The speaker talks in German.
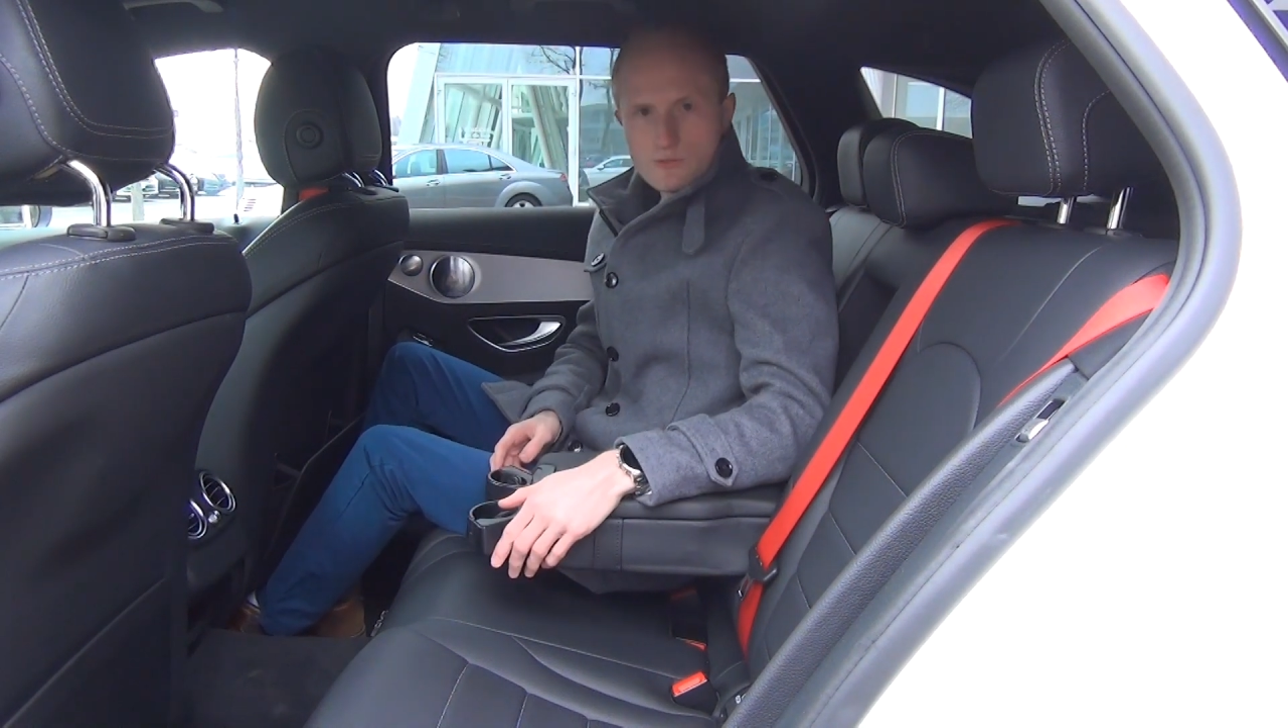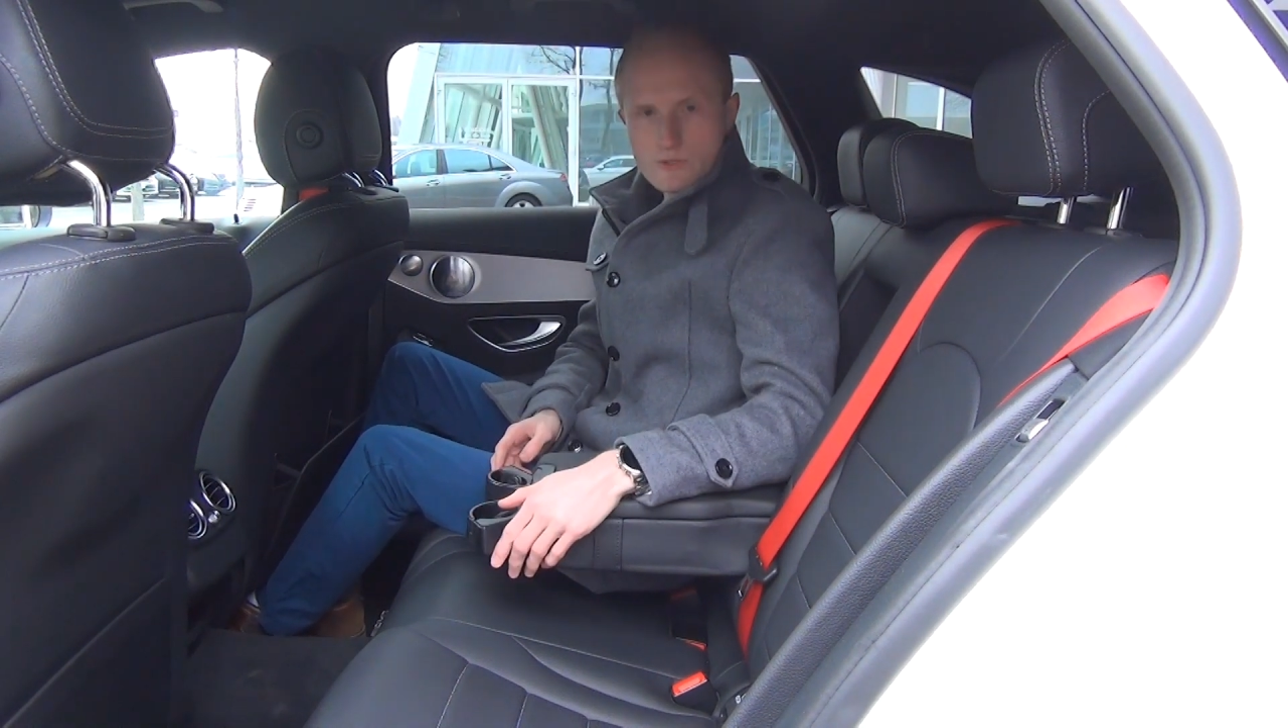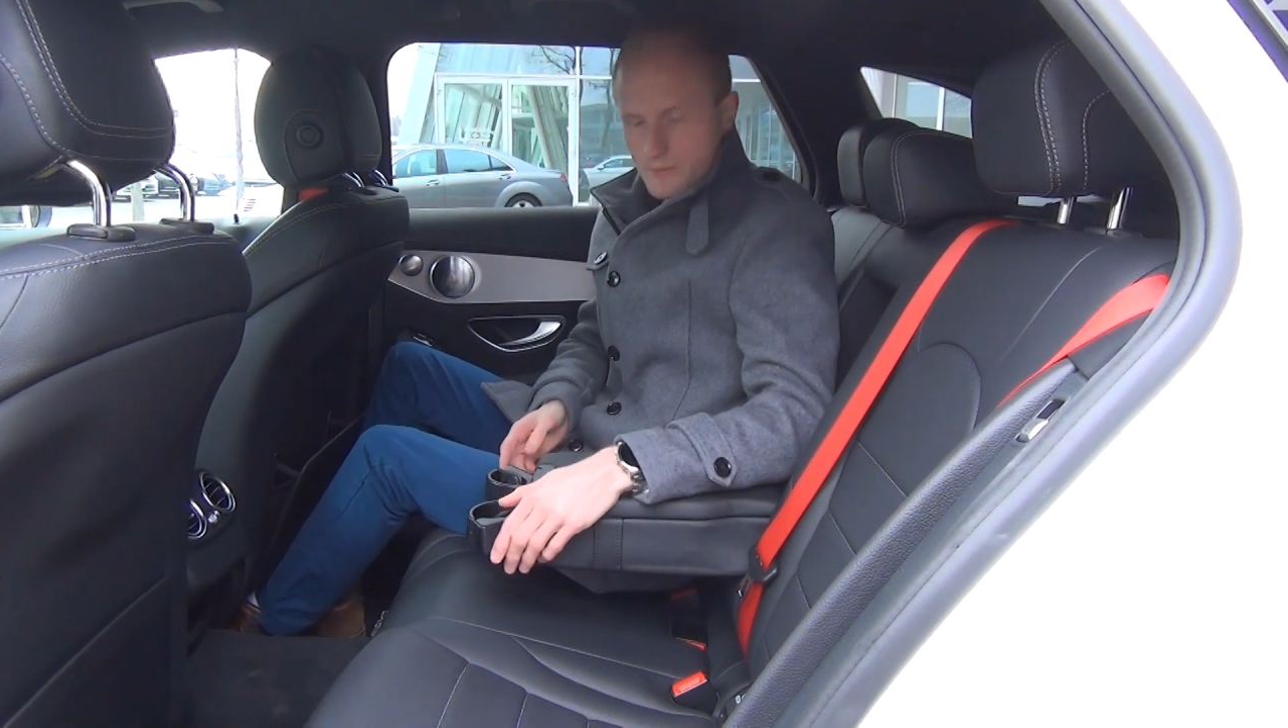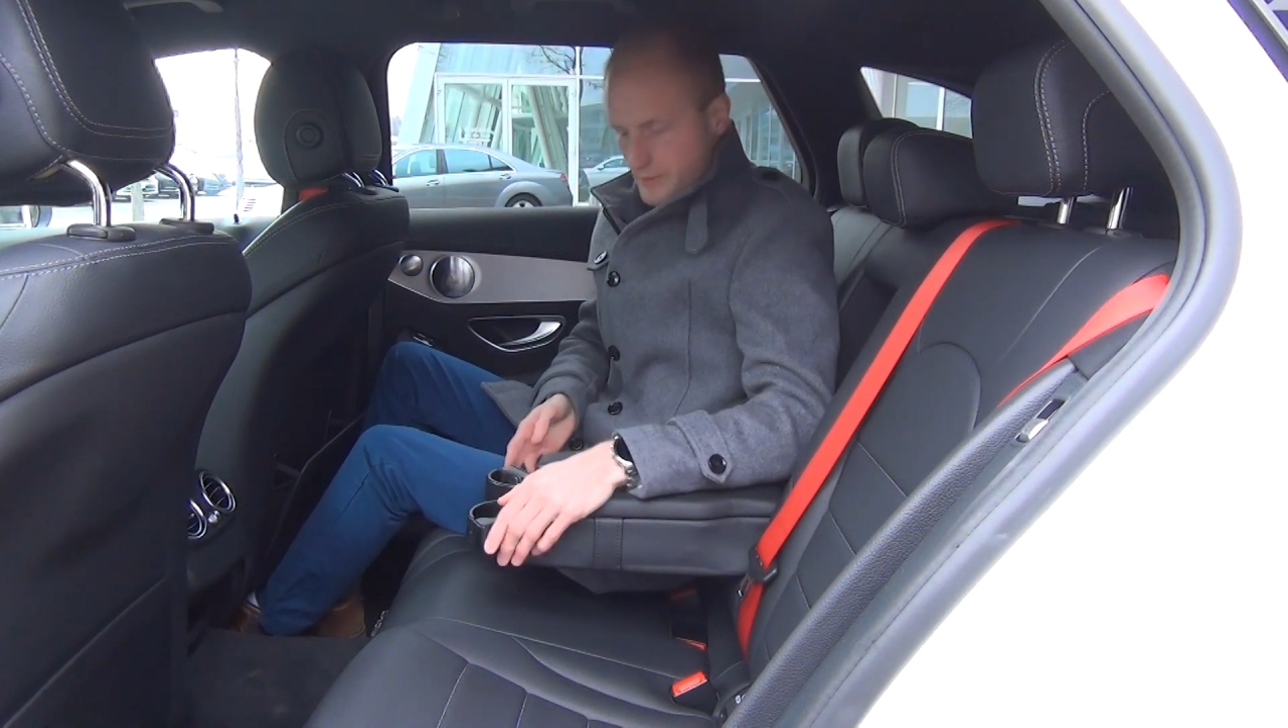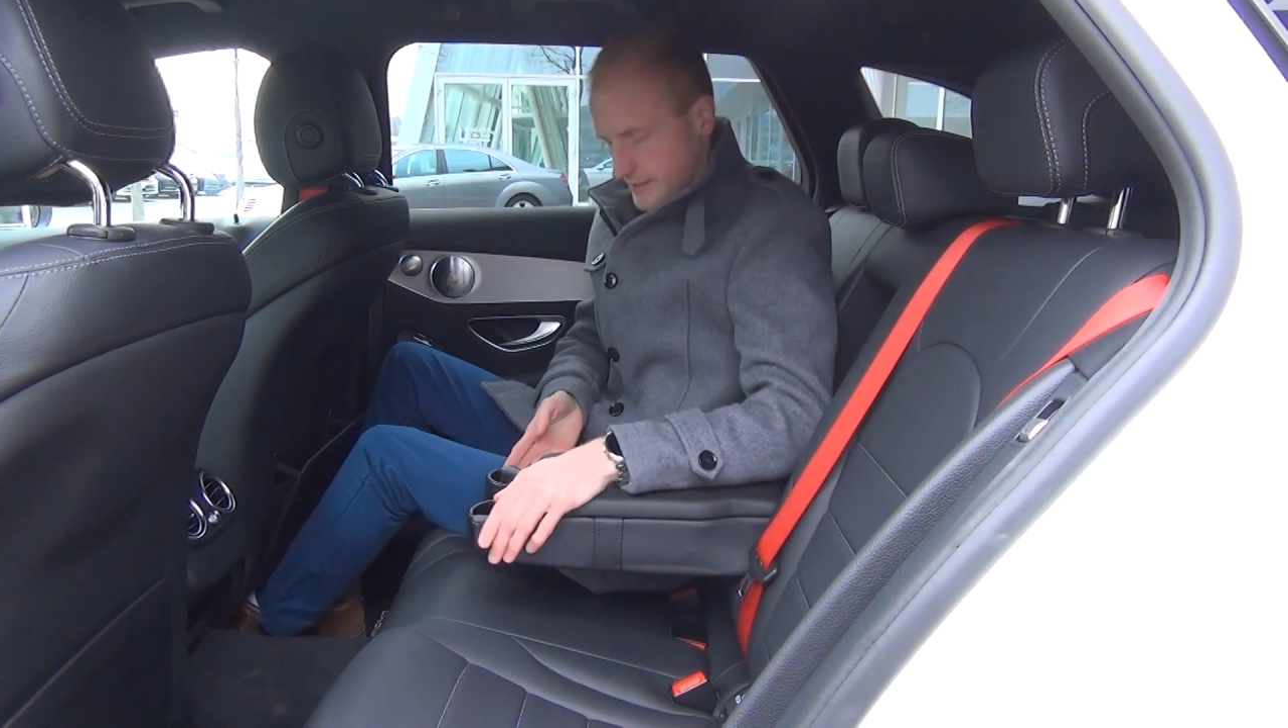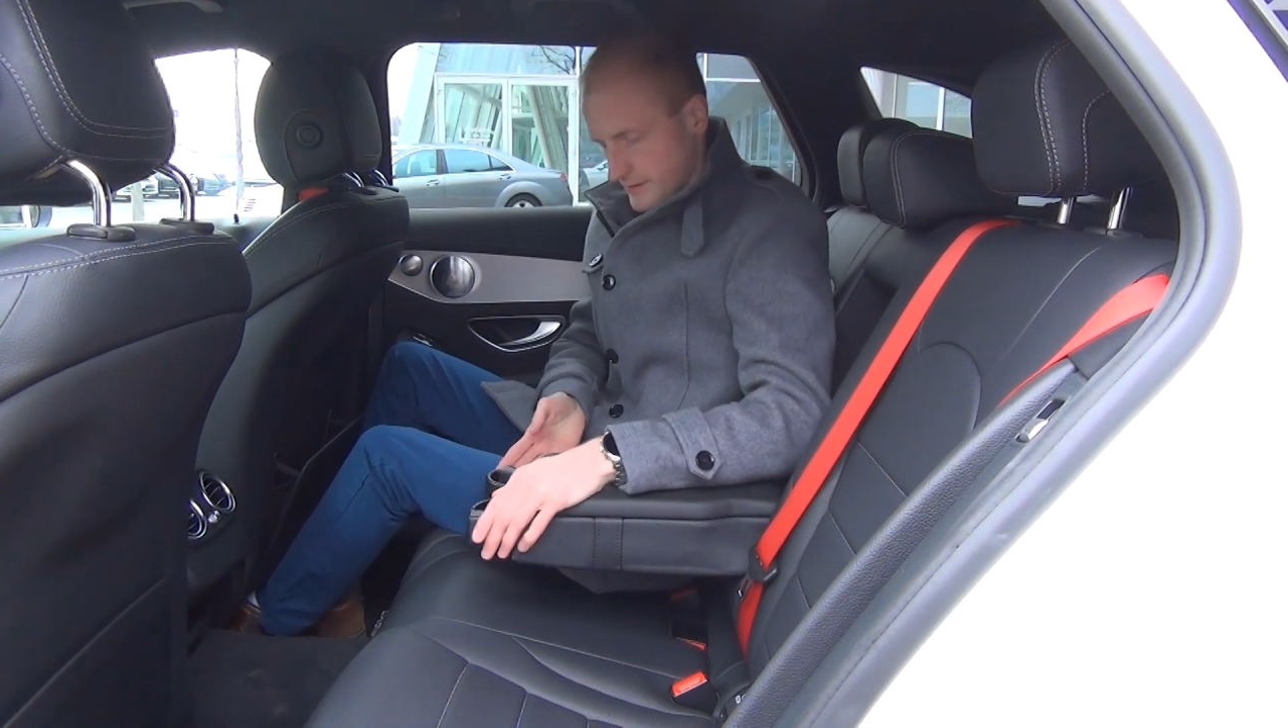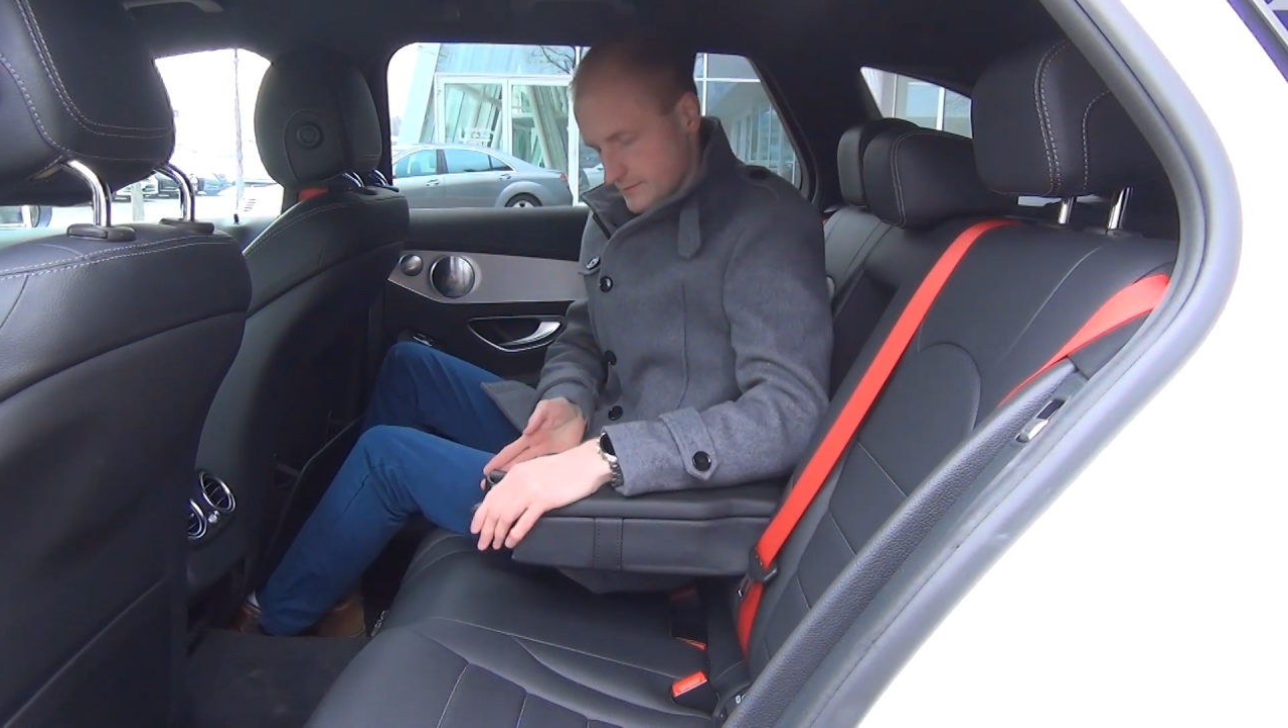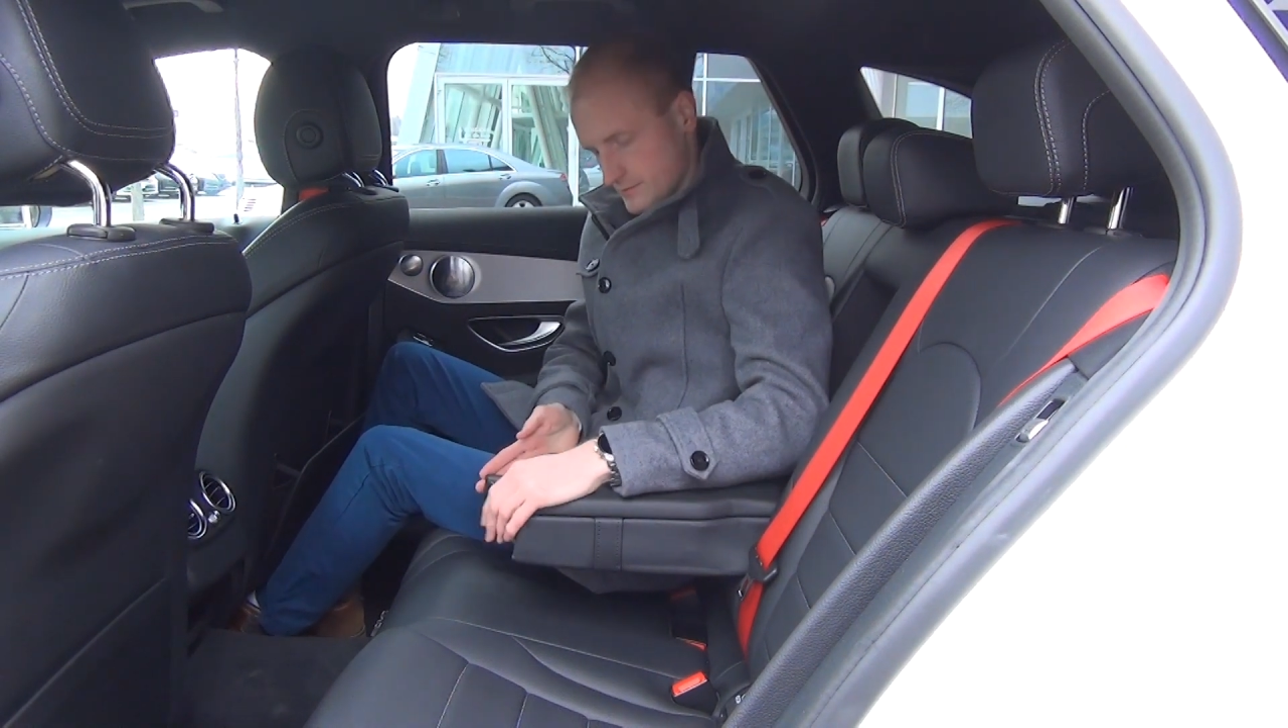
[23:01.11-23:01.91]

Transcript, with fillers: unterbringen.